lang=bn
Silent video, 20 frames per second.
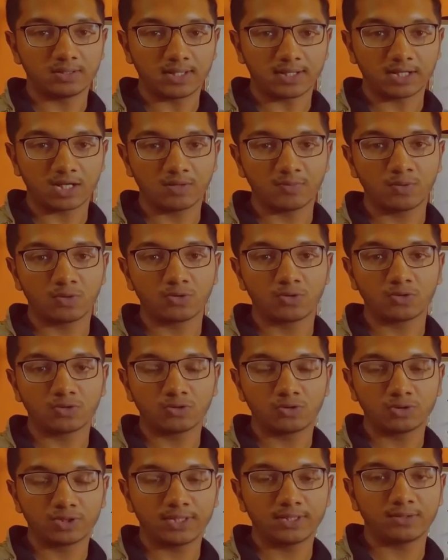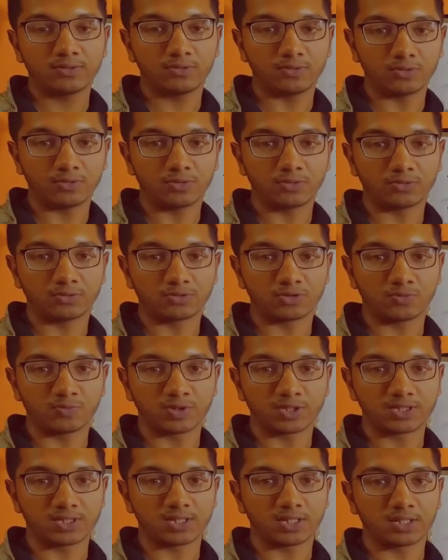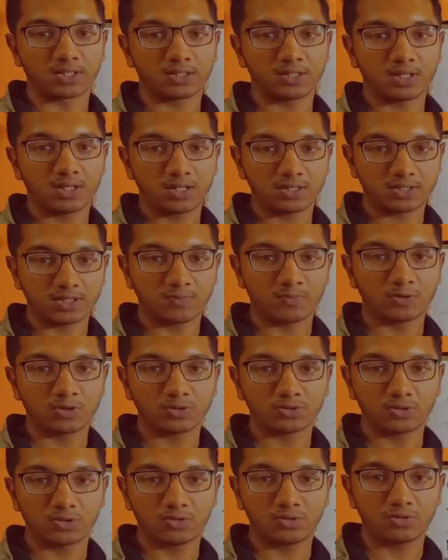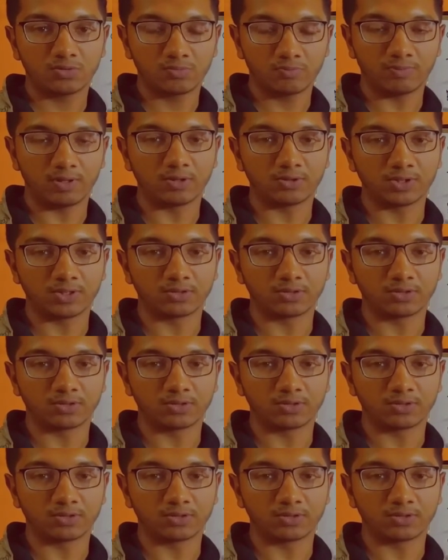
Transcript: দেখা হবে অন্য কোনো দিন অন্য কোনো টপিক্স নিয়ে সে পর্যন্ত ভালো